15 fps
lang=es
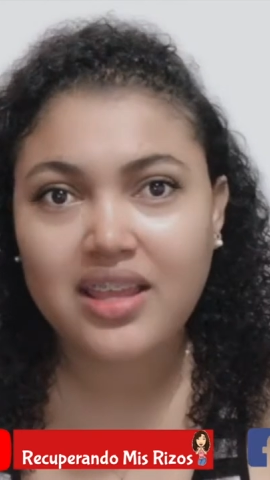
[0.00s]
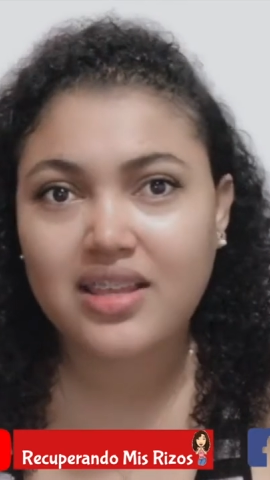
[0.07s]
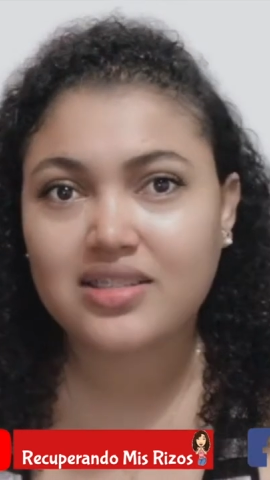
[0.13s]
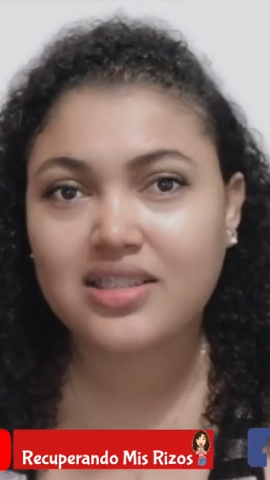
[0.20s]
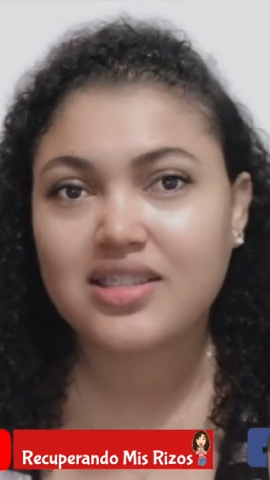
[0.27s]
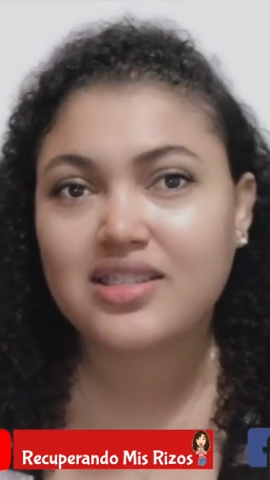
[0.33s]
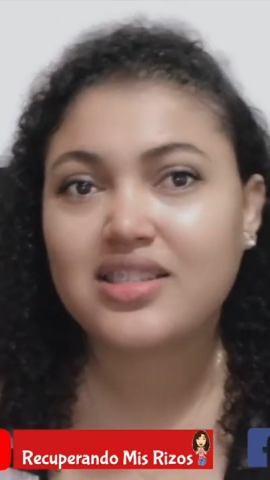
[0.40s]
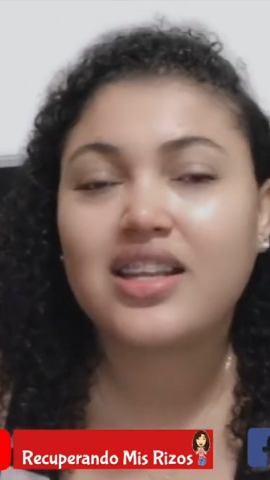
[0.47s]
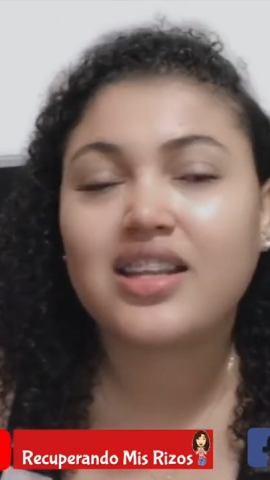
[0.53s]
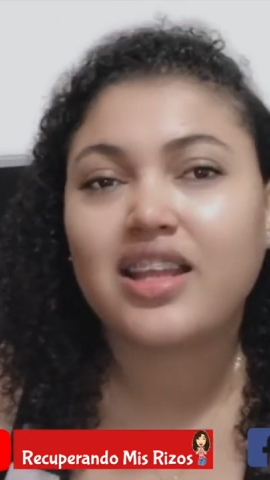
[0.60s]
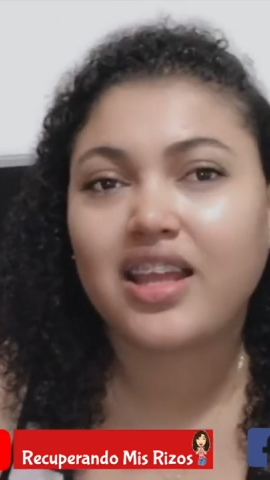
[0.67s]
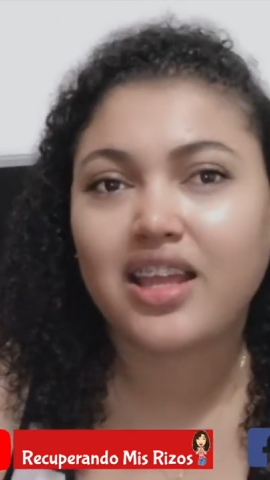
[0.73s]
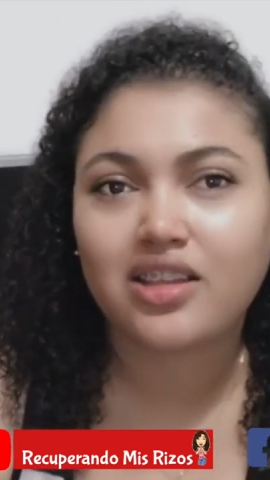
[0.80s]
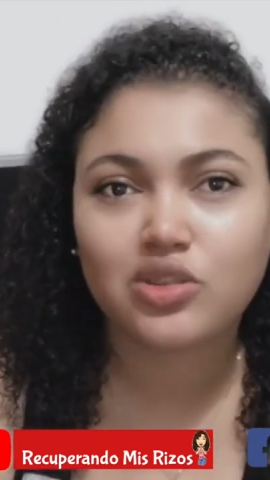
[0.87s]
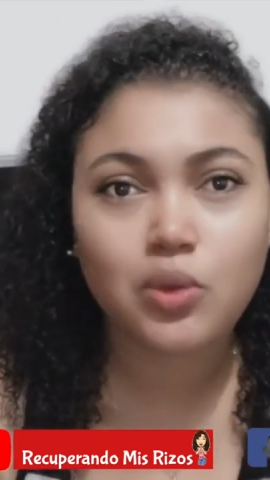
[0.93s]
es decir,
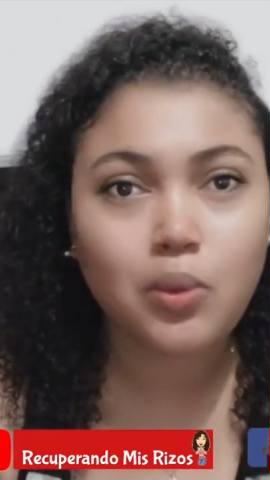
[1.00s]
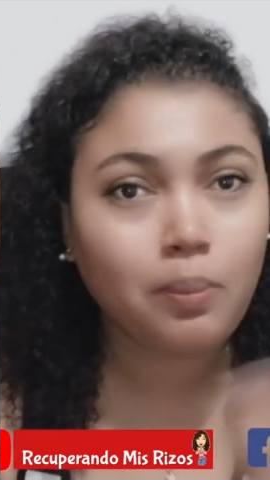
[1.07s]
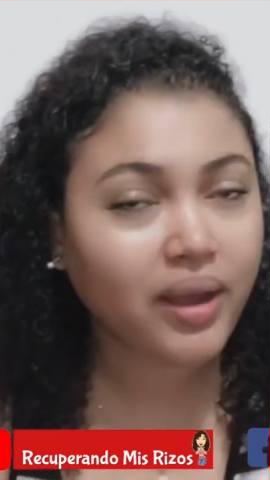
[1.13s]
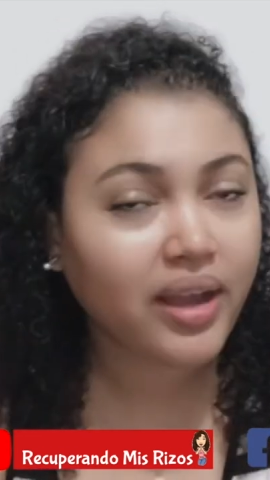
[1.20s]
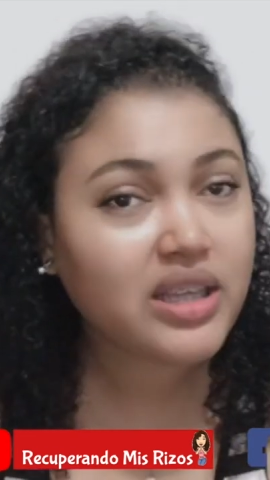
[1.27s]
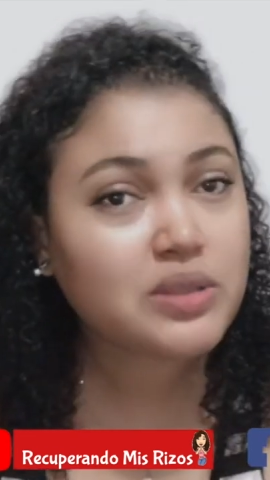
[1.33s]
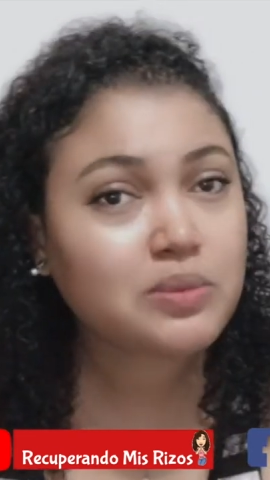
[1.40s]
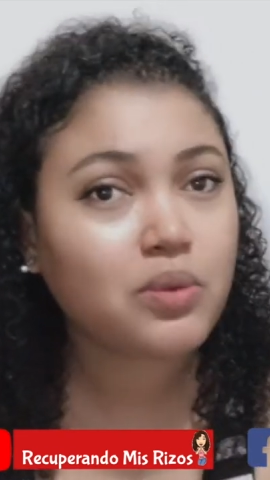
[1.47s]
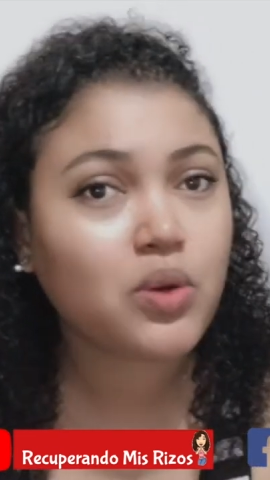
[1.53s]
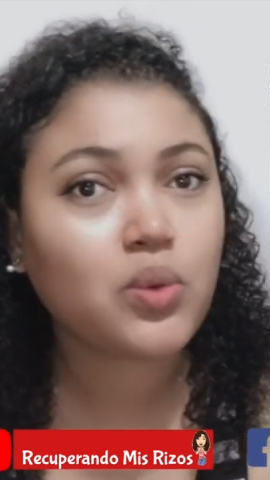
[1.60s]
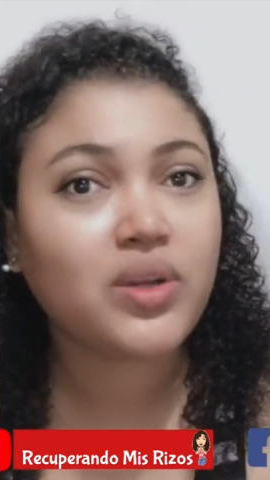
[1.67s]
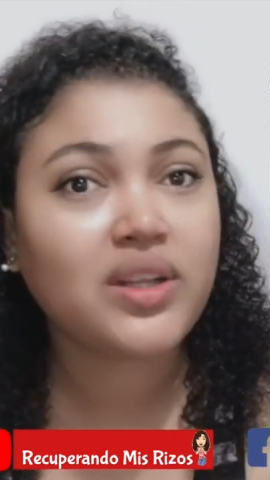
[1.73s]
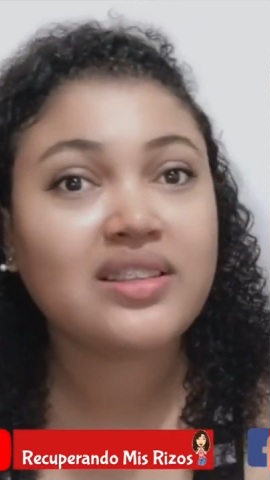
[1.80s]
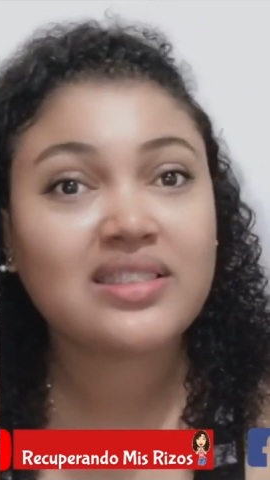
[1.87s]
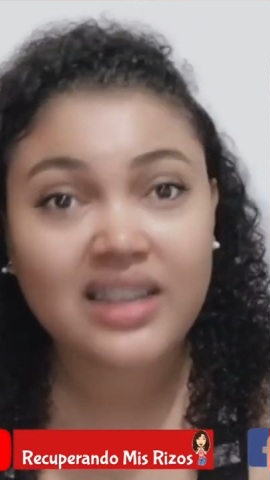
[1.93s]
de que tú pagues por
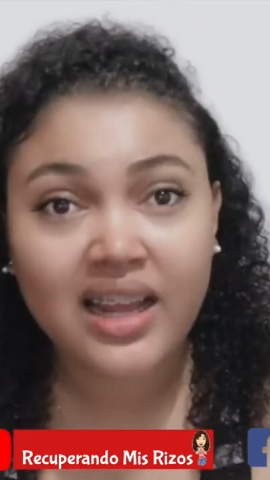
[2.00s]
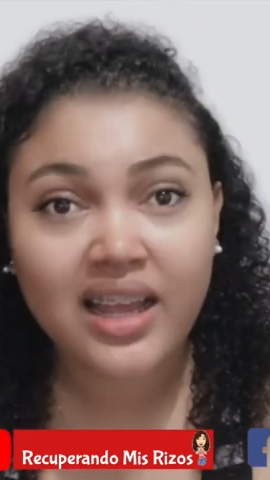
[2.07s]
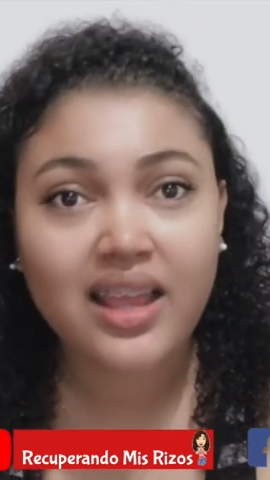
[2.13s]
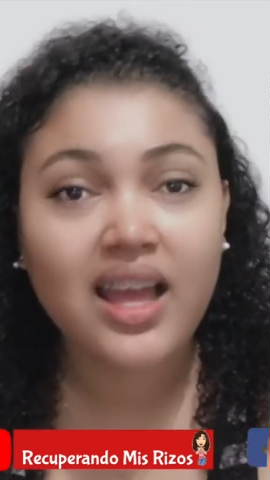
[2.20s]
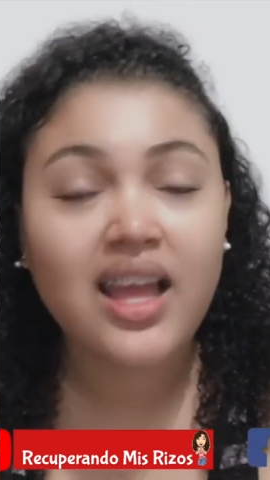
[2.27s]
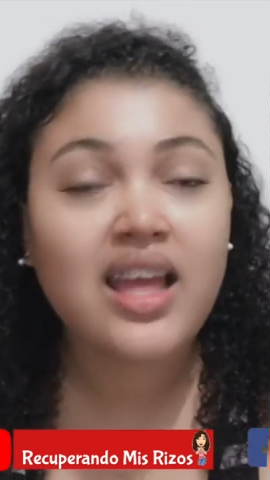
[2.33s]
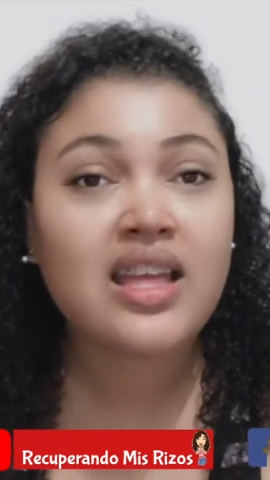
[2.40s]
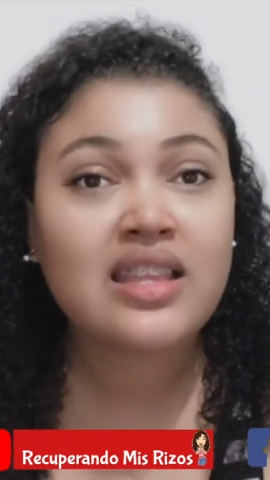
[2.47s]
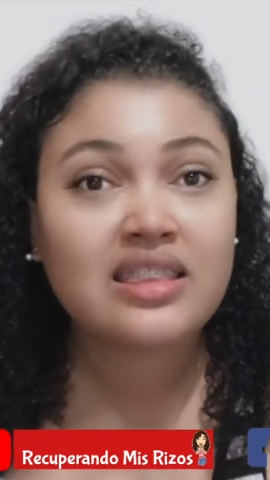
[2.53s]
una entrada,